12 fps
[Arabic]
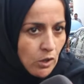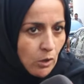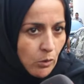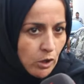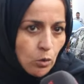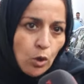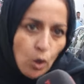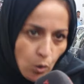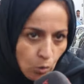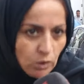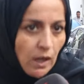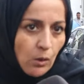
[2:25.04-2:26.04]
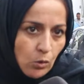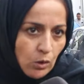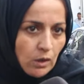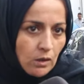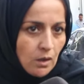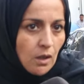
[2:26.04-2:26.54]
لي خواته وتوا
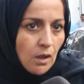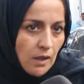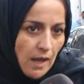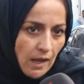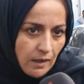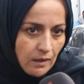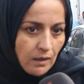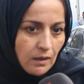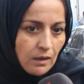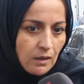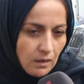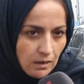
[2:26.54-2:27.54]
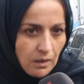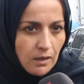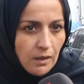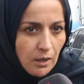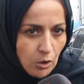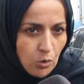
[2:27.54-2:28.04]
نهار
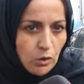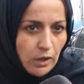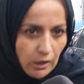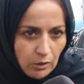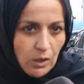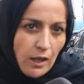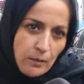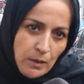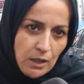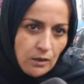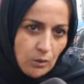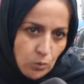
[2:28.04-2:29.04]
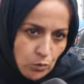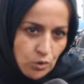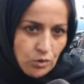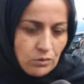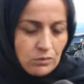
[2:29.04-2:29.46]
نلقوا ناكلوا نهار ما نلقوش